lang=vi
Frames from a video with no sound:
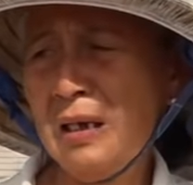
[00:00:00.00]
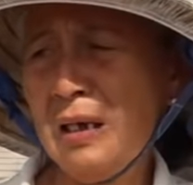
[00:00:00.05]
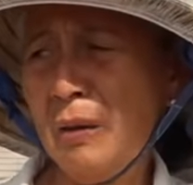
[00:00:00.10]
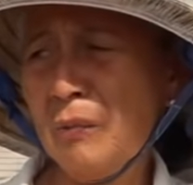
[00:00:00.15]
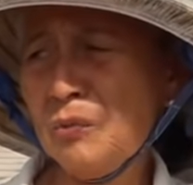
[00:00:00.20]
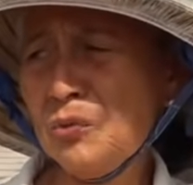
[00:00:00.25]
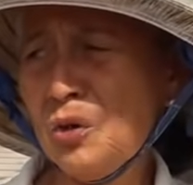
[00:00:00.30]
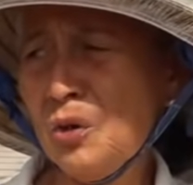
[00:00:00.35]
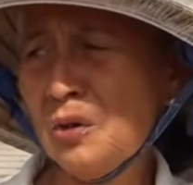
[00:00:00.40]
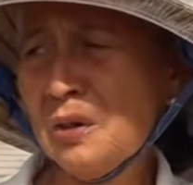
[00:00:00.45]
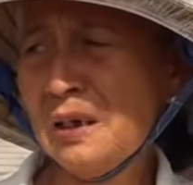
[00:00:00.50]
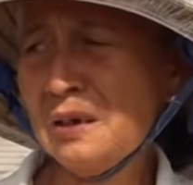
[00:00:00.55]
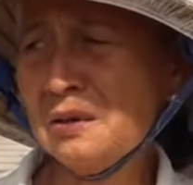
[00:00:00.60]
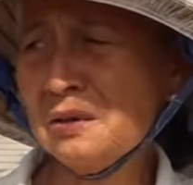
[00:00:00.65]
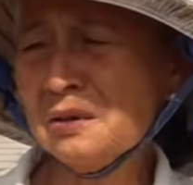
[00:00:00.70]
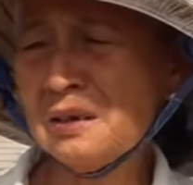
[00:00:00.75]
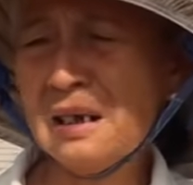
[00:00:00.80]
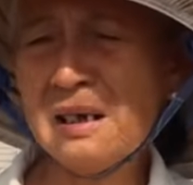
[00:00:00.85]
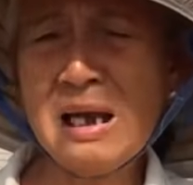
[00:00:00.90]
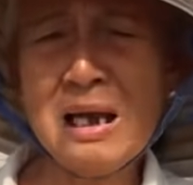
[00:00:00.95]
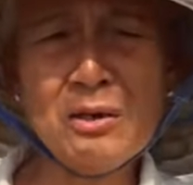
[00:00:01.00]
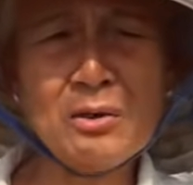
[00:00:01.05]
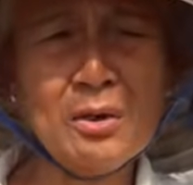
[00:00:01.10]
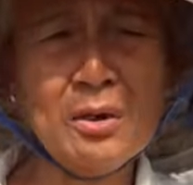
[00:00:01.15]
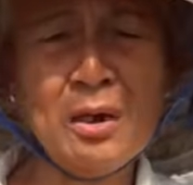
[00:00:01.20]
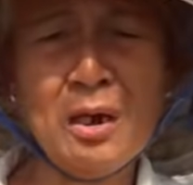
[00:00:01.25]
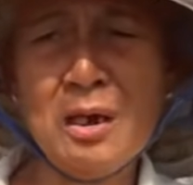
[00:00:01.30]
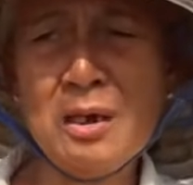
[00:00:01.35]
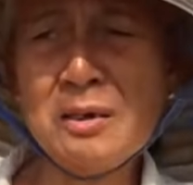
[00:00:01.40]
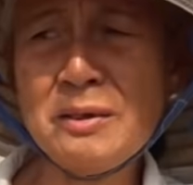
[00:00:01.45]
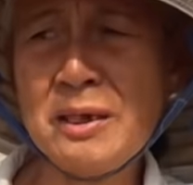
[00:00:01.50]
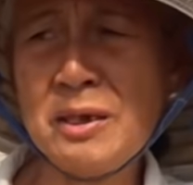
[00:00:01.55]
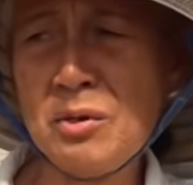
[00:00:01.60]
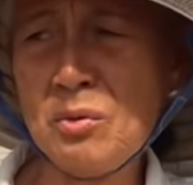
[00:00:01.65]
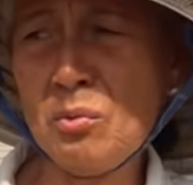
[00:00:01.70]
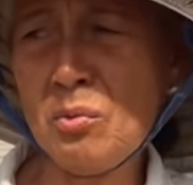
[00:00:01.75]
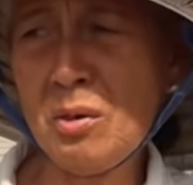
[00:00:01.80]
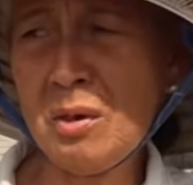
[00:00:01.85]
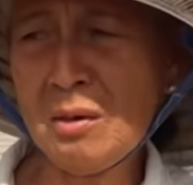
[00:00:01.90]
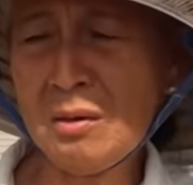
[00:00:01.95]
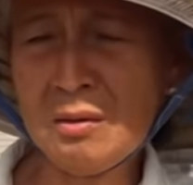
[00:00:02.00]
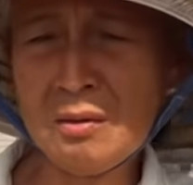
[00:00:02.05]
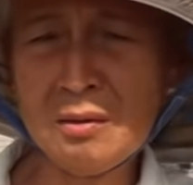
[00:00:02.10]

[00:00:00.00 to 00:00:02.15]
làm rồi cái người ta khắc lại ở kỳ quá